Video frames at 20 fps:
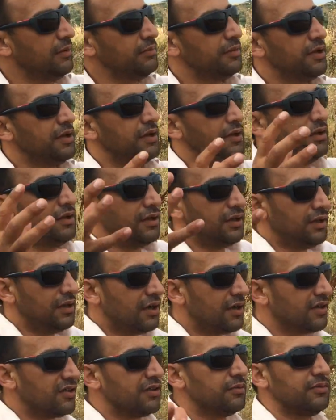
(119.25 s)
hem de e,
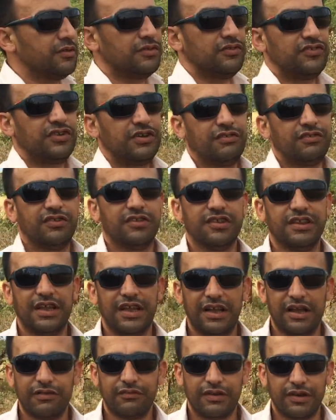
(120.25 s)
arsamızın çevresinde
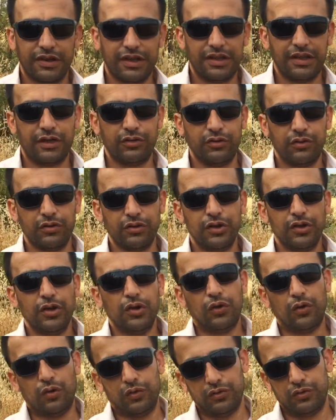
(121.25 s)
neler var neler yok
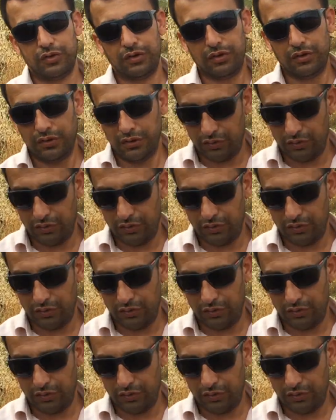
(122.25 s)
onları